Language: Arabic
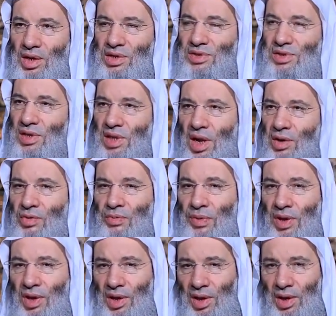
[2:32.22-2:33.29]
استدلوا
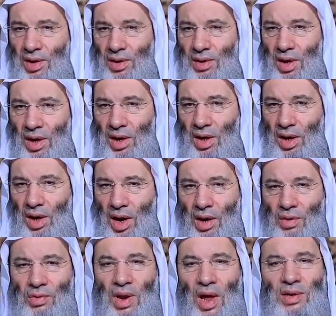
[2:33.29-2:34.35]
بإيه
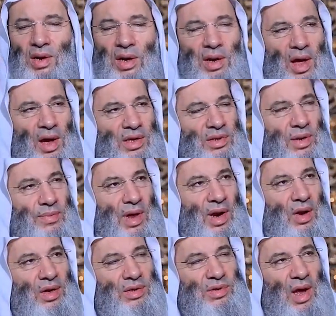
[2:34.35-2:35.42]
قالوا لأن الله
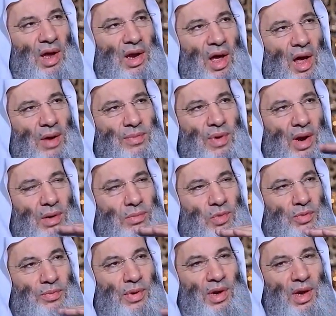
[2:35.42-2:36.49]
تبارك وتعالى أمر
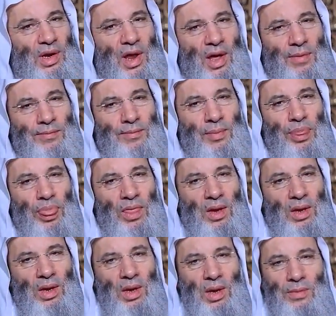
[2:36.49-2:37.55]
المؤمنين
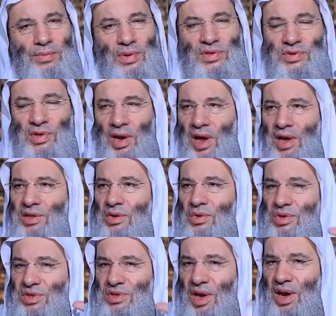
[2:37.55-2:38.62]
بالصلاة
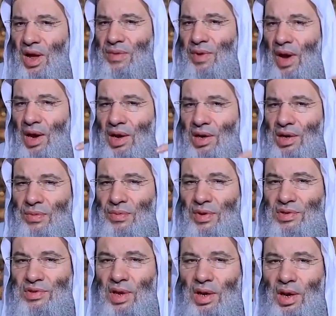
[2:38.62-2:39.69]
والسلام على
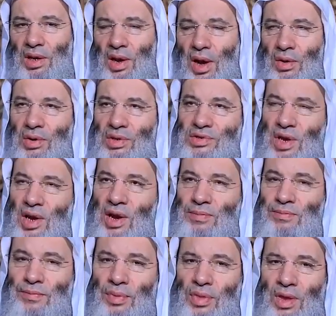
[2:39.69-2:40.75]
النبي صلى الله عليه
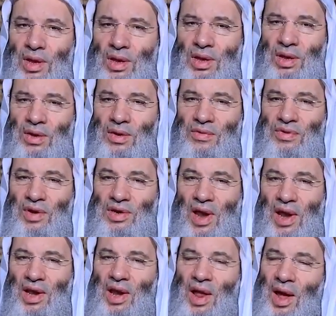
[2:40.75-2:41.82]
وسلم
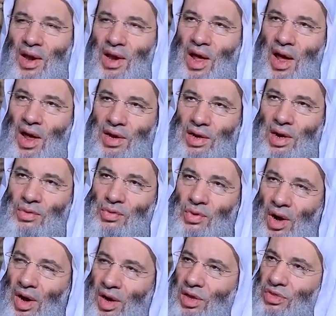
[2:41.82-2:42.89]
فدل على
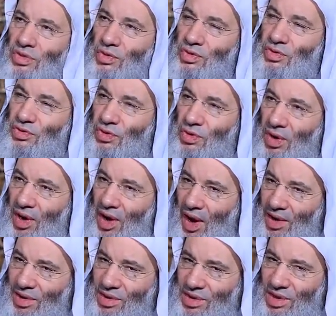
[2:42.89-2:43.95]
أنه حيث
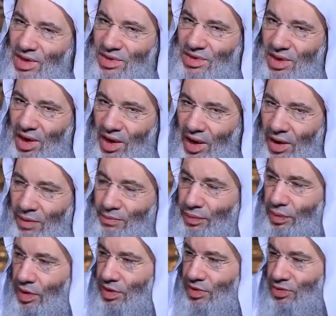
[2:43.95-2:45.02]
شرع
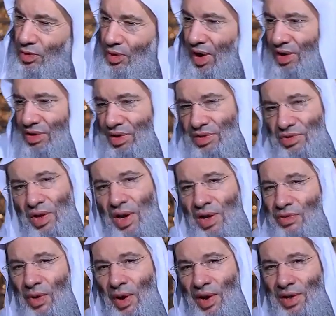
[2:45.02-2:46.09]
التسليم شرعت
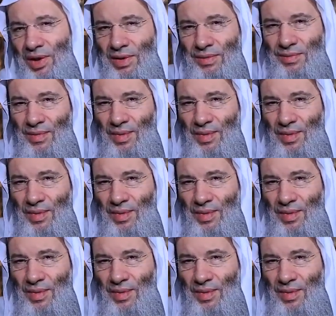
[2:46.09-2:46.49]
الصلاة عليه